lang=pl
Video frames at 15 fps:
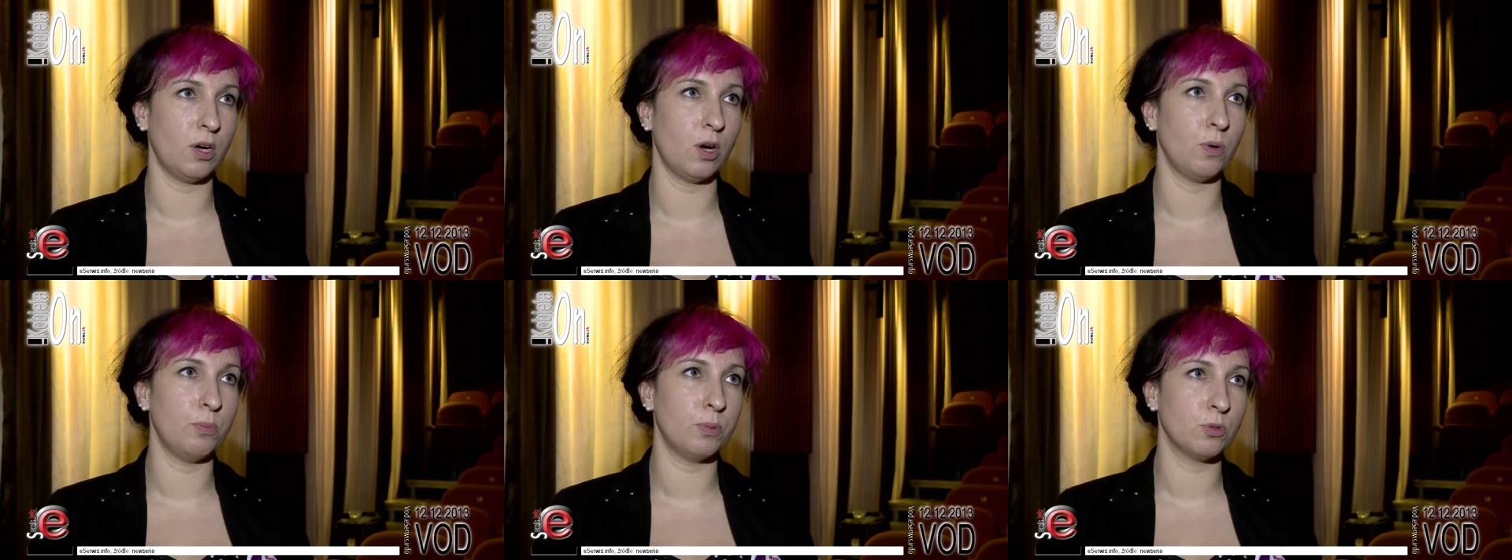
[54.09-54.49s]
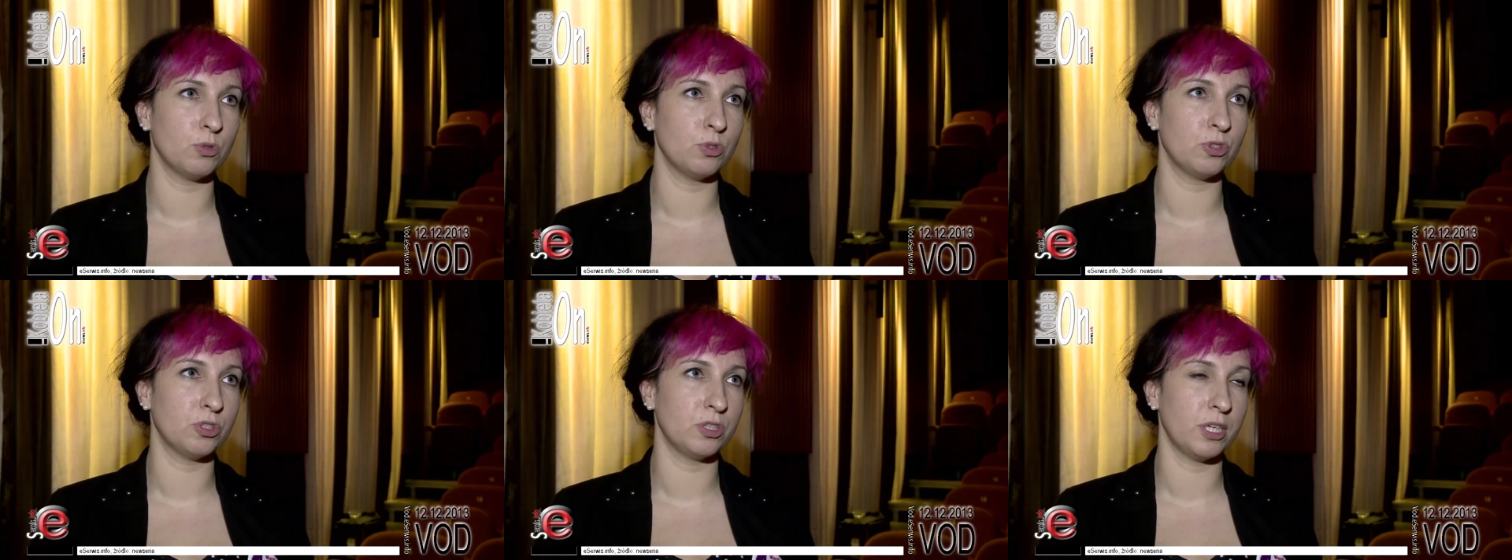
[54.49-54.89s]

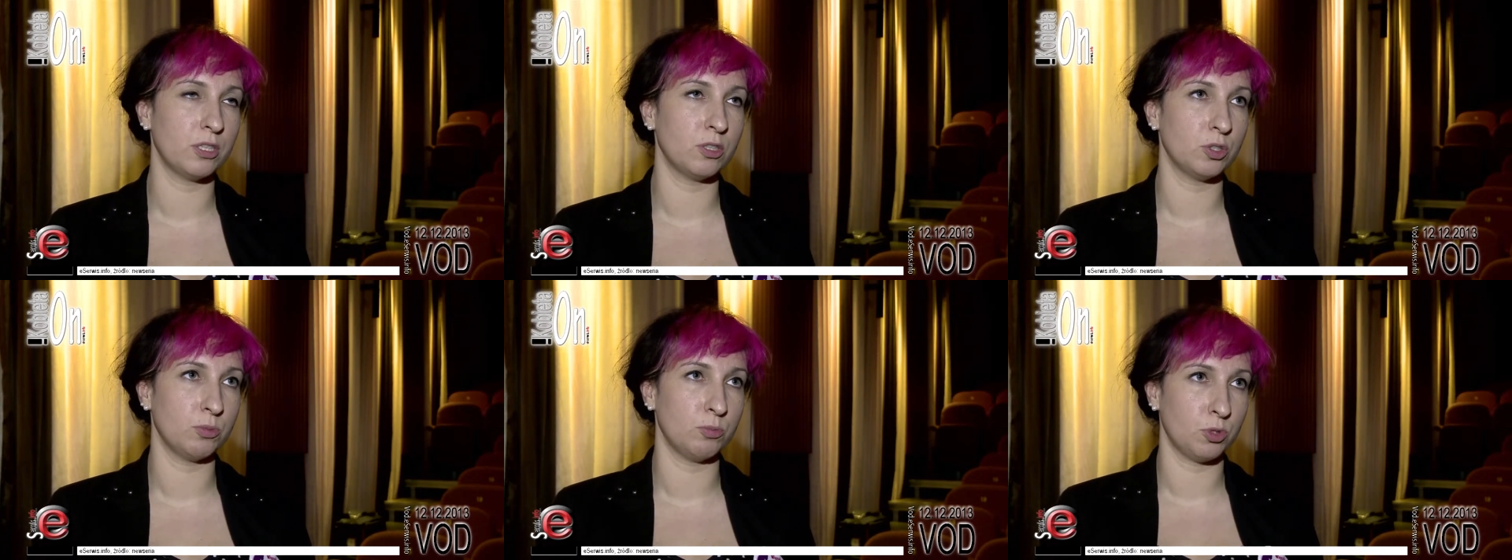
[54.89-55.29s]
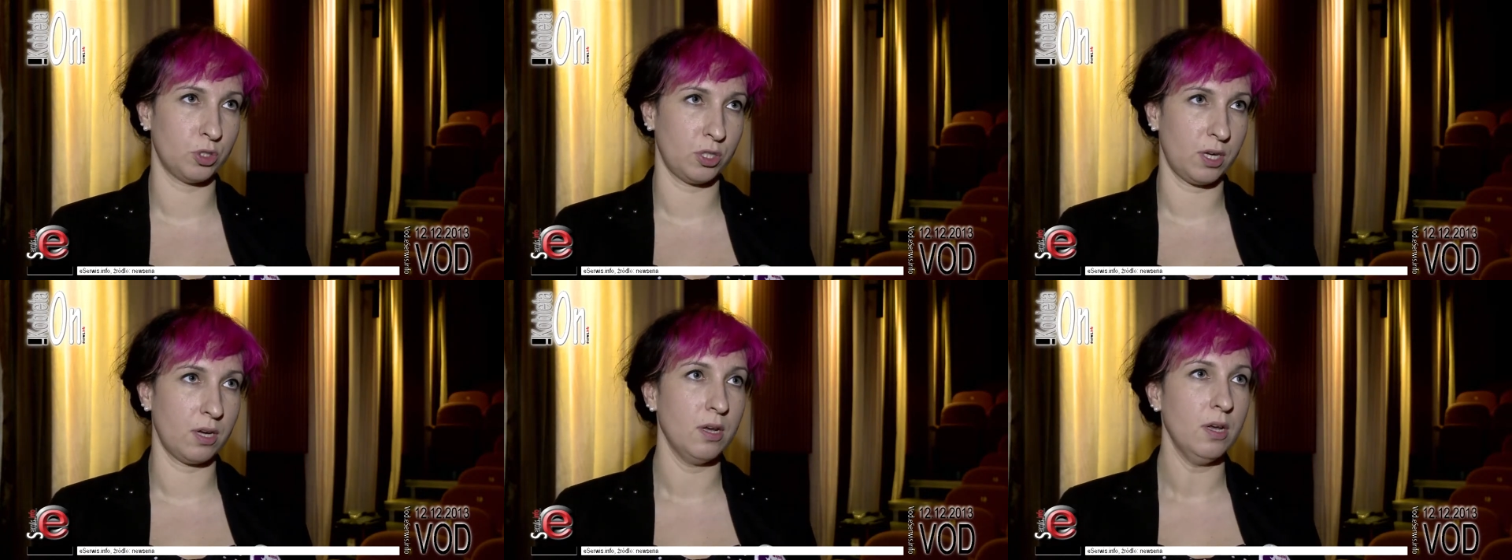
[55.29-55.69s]
Oprócz tego, że
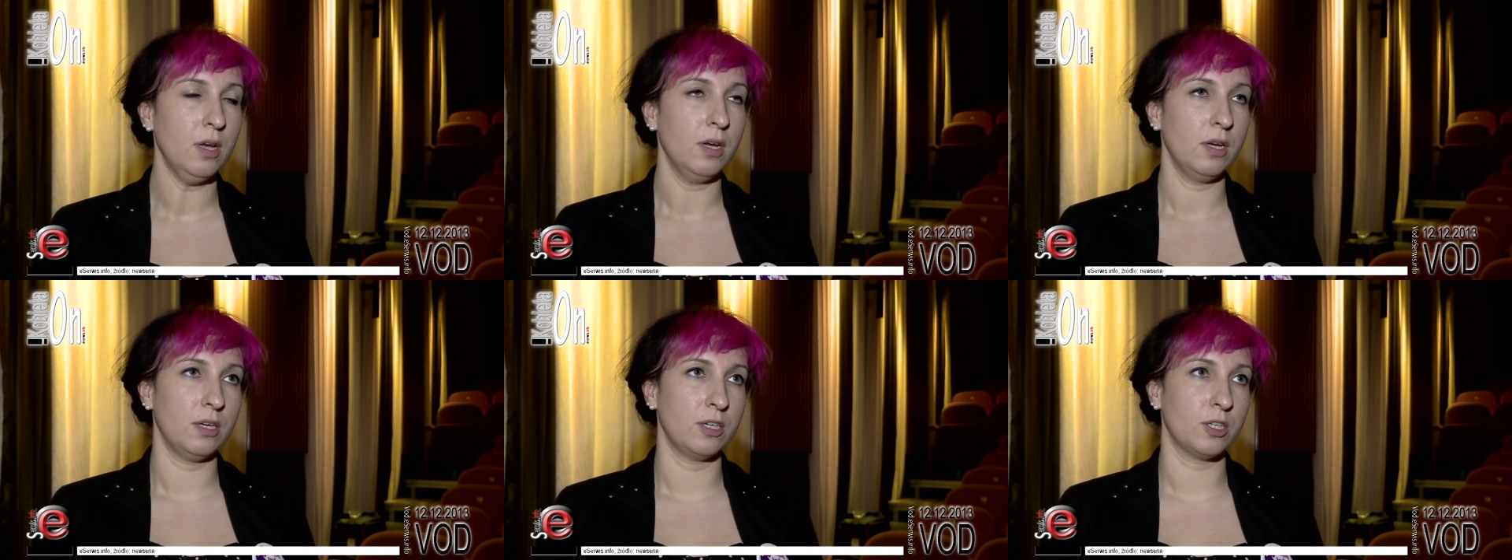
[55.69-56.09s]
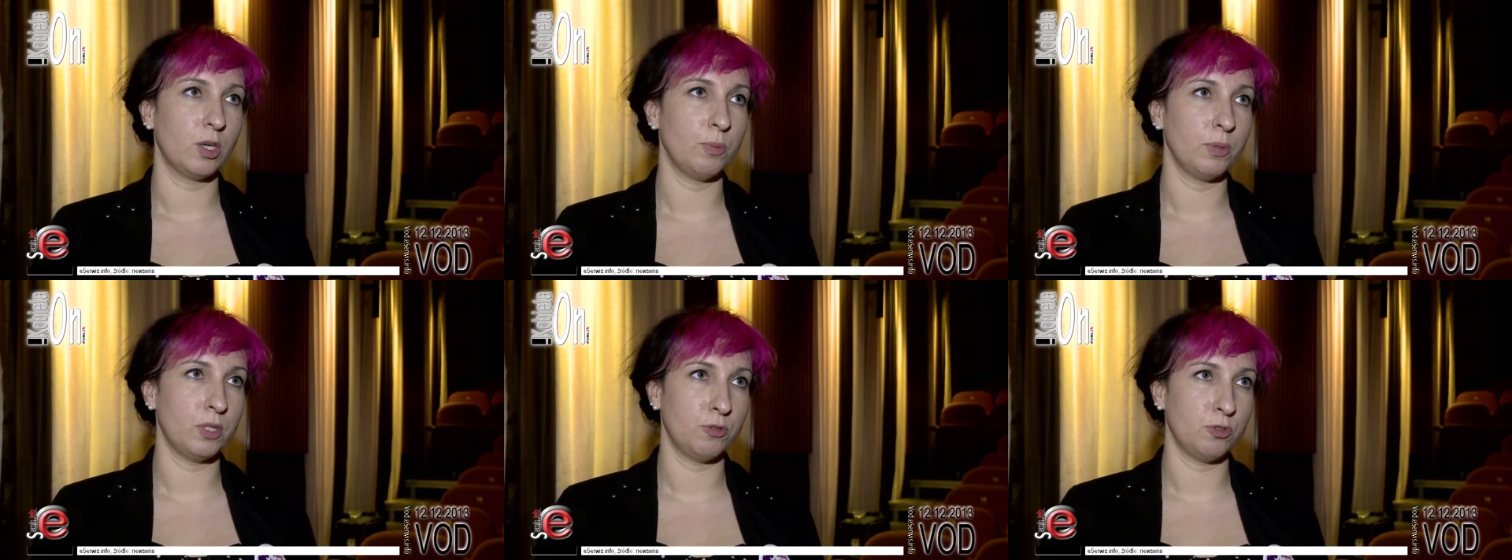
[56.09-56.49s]
można
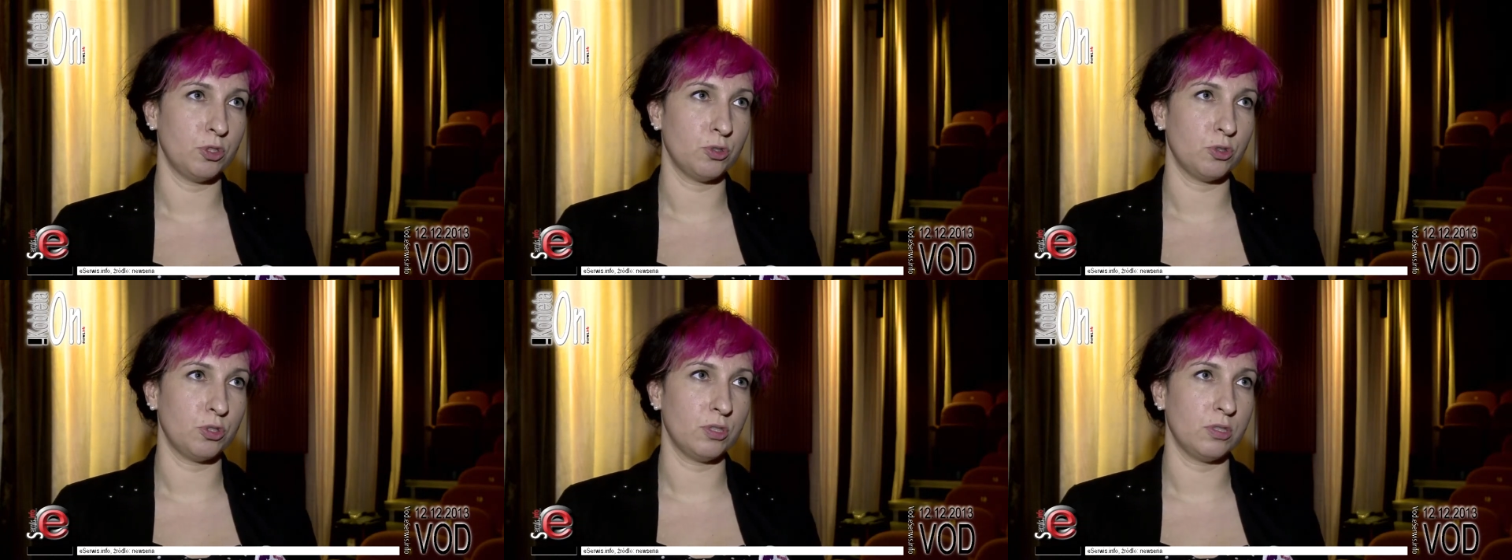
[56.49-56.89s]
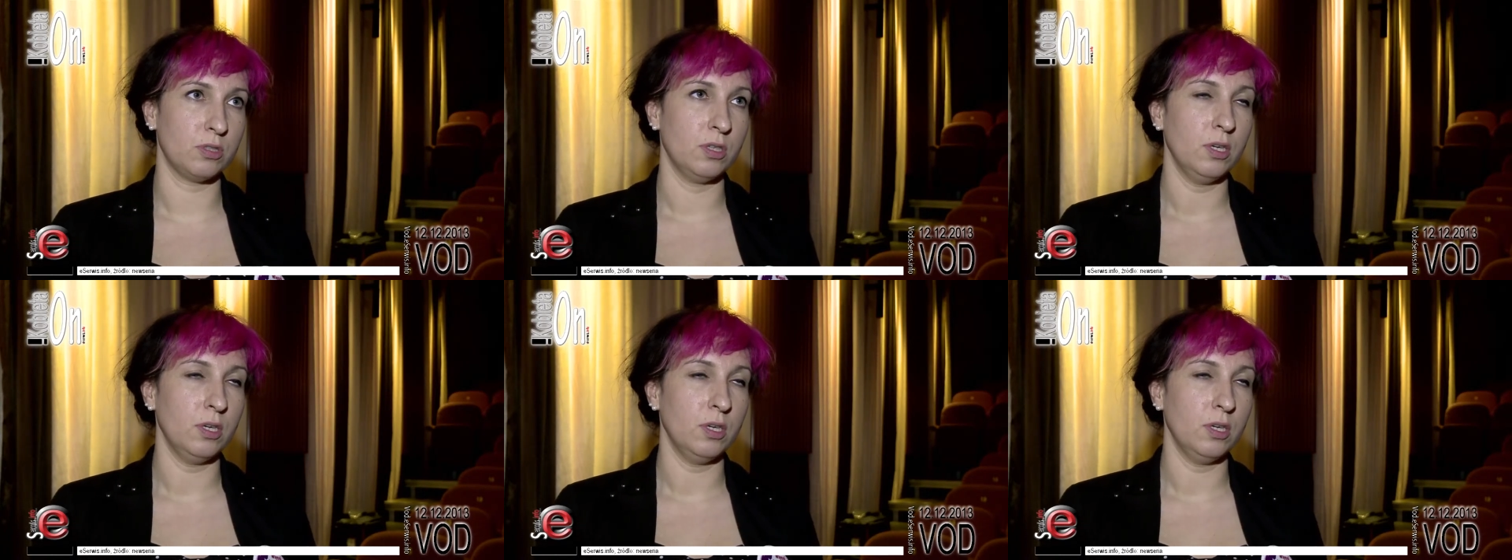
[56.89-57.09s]
kobietę w ciąży